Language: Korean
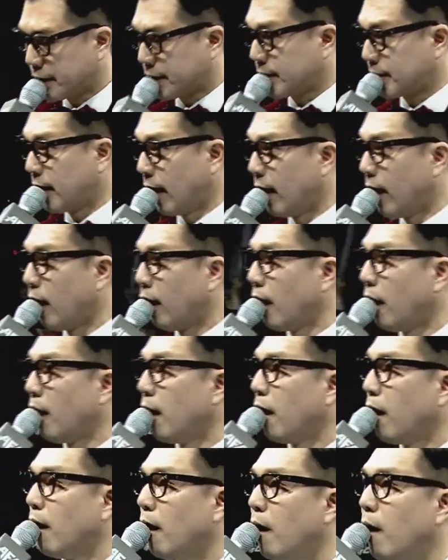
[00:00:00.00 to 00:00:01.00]
훈련도 하고
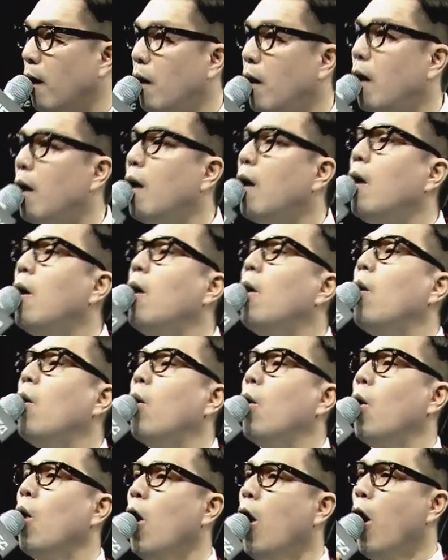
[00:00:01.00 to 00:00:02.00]
그러죠. 그렇죠, 네. 네.
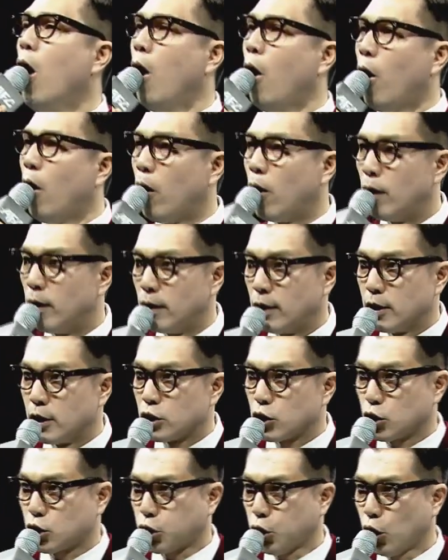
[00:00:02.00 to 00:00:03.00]

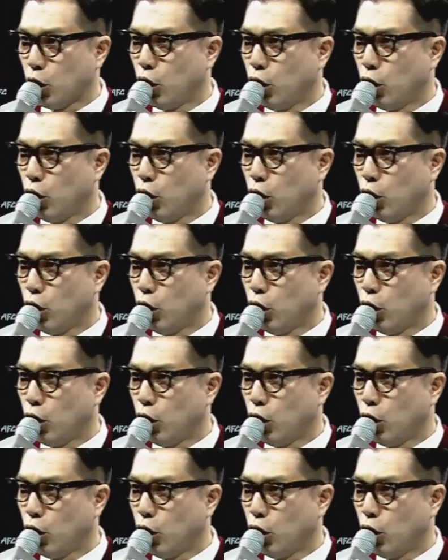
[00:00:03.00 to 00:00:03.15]
자, 이에